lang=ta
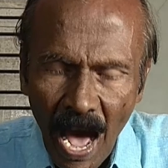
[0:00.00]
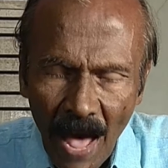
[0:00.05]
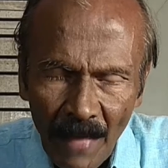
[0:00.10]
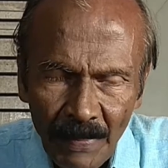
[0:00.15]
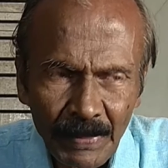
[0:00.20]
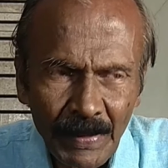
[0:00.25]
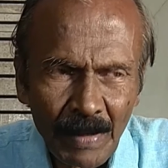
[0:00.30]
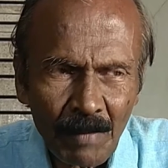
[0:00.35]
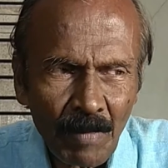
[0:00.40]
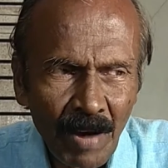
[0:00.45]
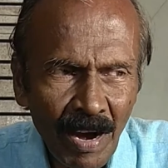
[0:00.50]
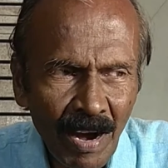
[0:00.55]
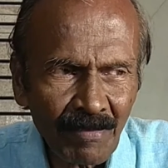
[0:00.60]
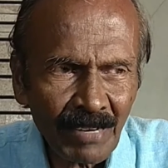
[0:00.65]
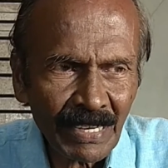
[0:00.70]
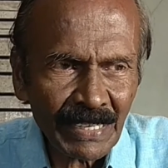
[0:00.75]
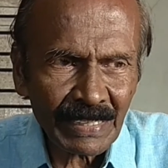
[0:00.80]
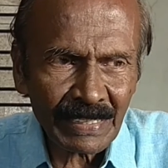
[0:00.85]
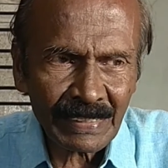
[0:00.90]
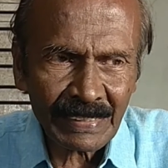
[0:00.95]
அந்த
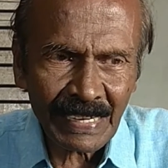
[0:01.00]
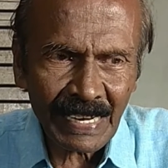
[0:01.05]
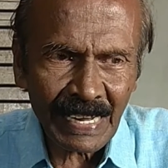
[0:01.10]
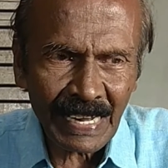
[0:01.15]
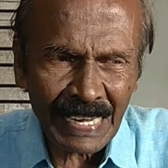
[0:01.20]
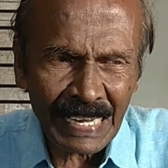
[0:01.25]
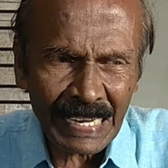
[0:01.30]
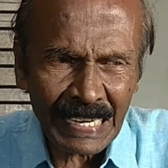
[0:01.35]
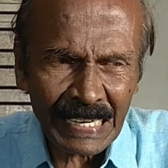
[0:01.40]
மாவட்டத்தில்